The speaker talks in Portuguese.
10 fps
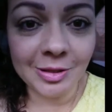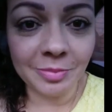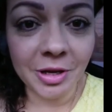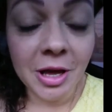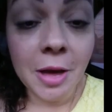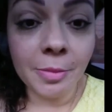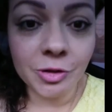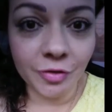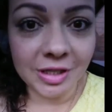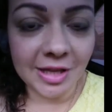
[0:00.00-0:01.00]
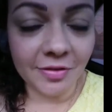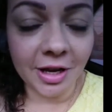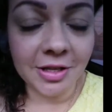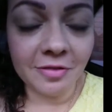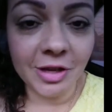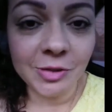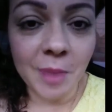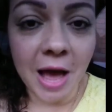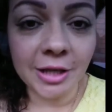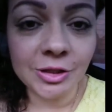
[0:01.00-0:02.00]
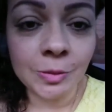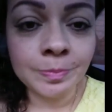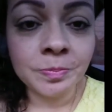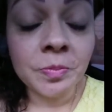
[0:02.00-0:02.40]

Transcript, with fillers: eu sempre me esforçava cada vez mais.